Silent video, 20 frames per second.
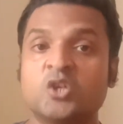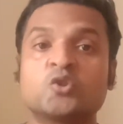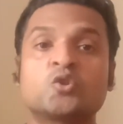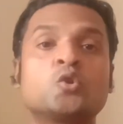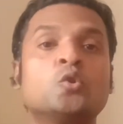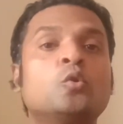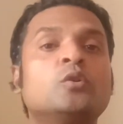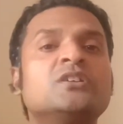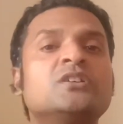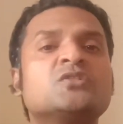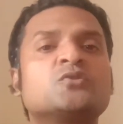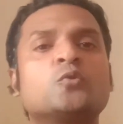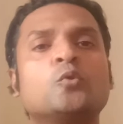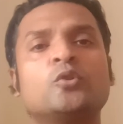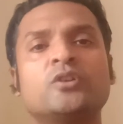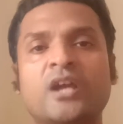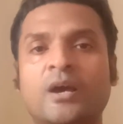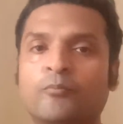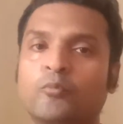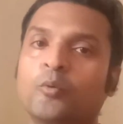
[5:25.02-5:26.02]
स्लोली
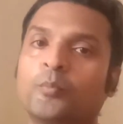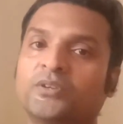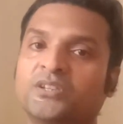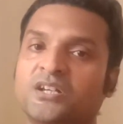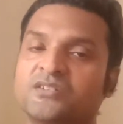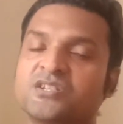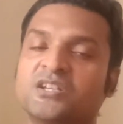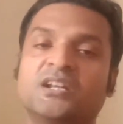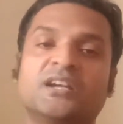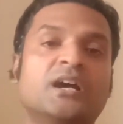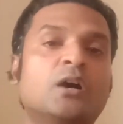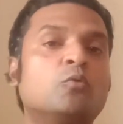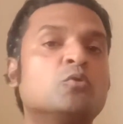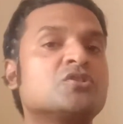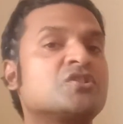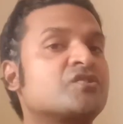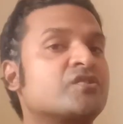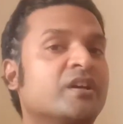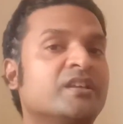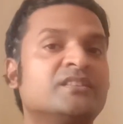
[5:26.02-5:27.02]
स्लोली आपको पता चलेगा वो
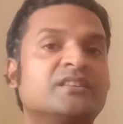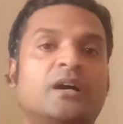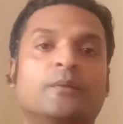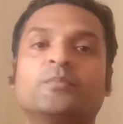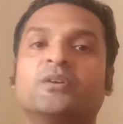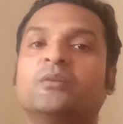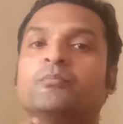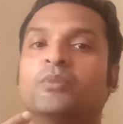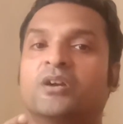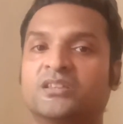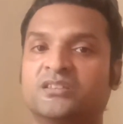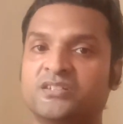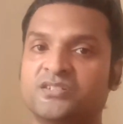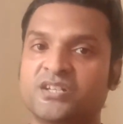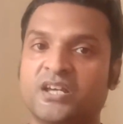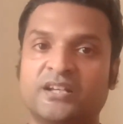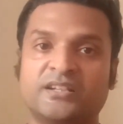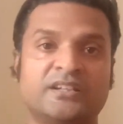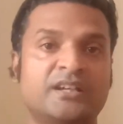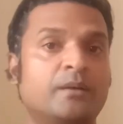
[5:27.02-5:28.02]
स्ट्रेंथ आपकी बढ़ती
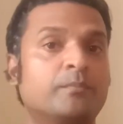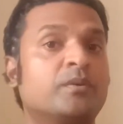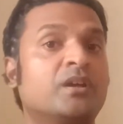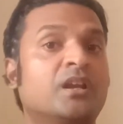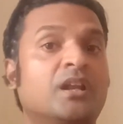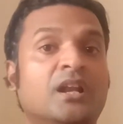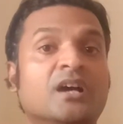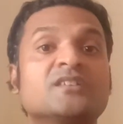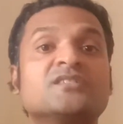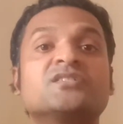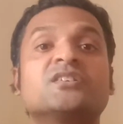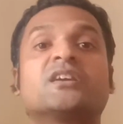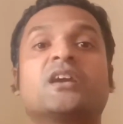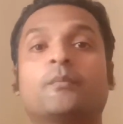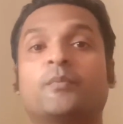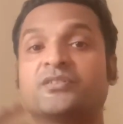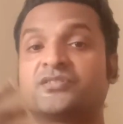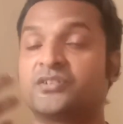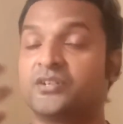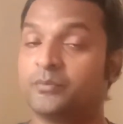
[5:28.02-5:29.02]
जा रही है आपके लंग्स की
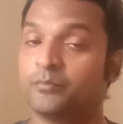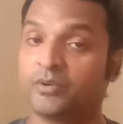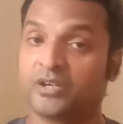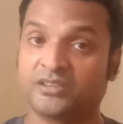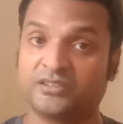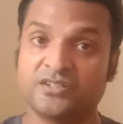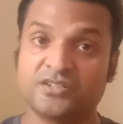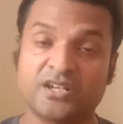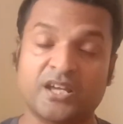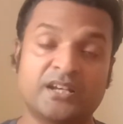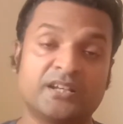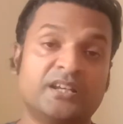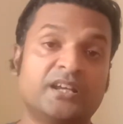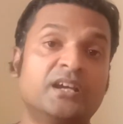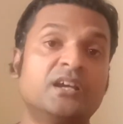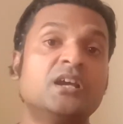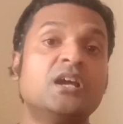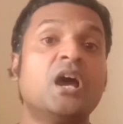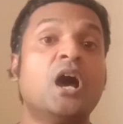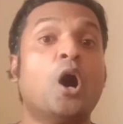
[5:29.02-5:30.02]
कैपेसिटी बढ़ती जा रही है